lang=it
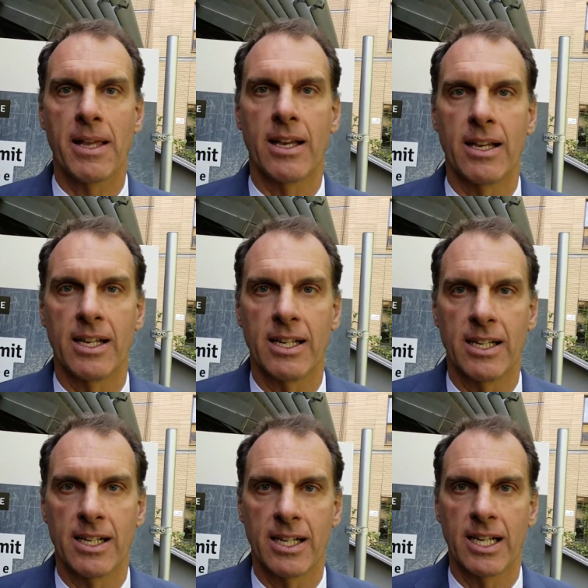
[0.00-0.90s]

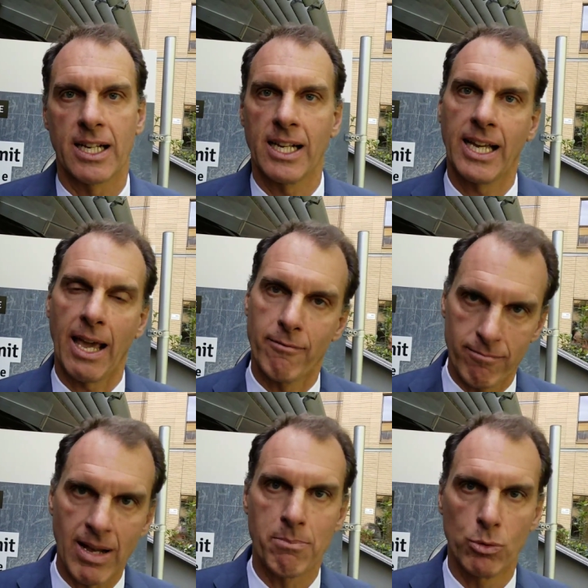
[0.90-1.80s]
eh, che
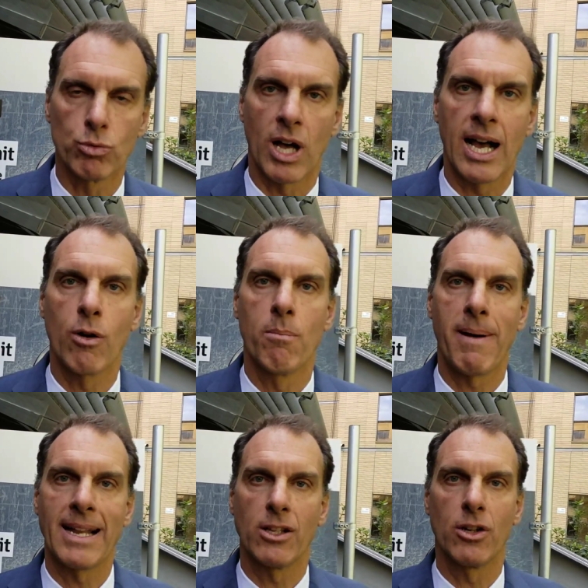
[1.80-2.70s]
appunto
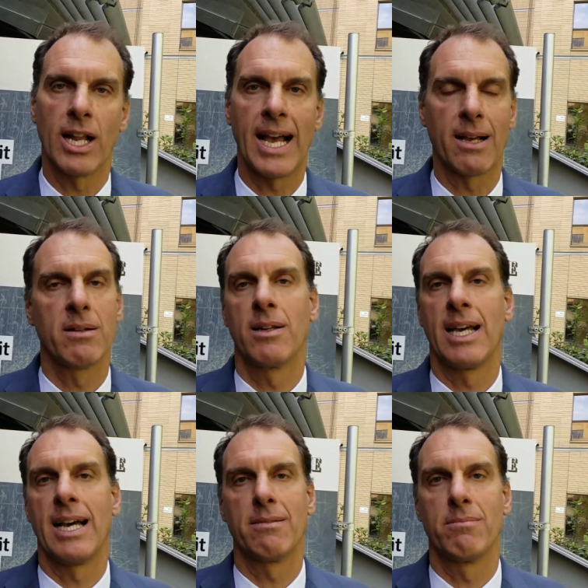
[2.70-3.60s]
accompagnino la,
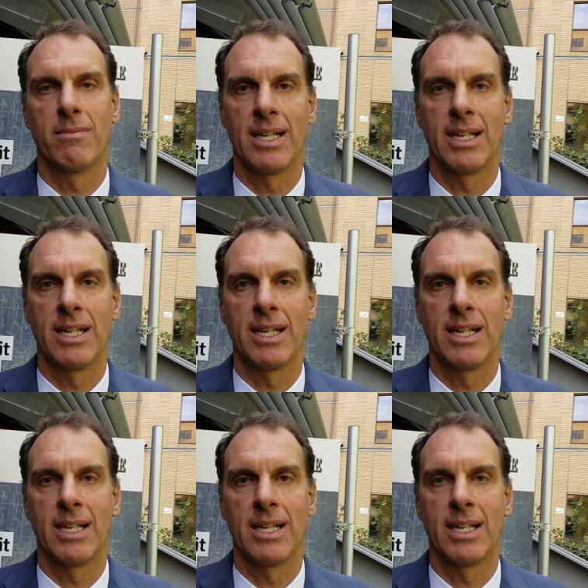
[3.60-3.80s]
la,